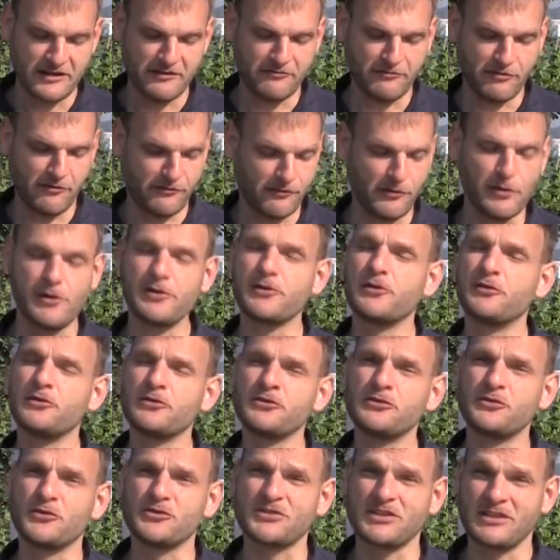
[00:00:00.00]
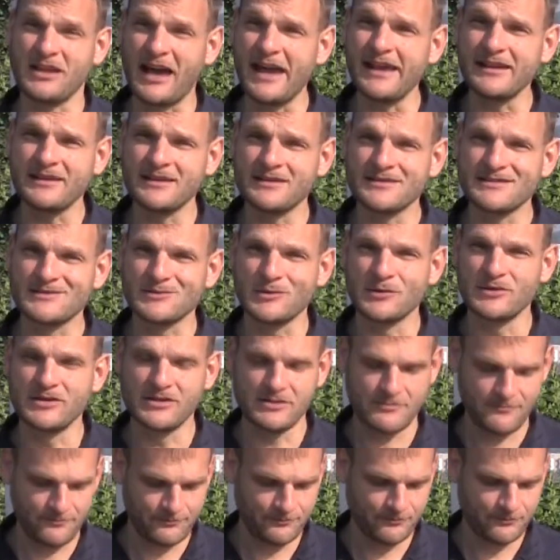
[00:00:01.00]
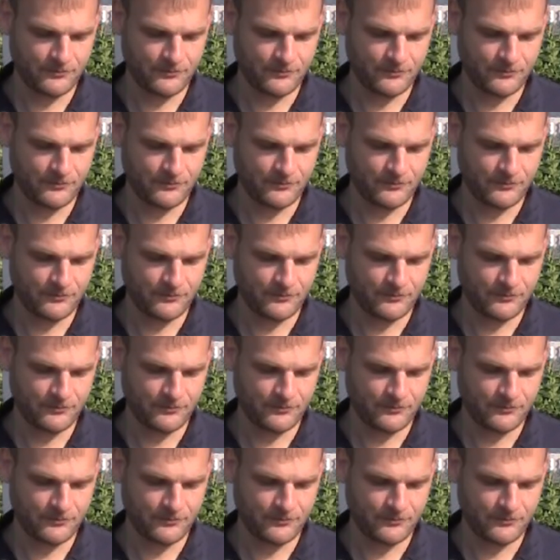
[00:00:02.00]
Verfolgung durch den eigenen Sohn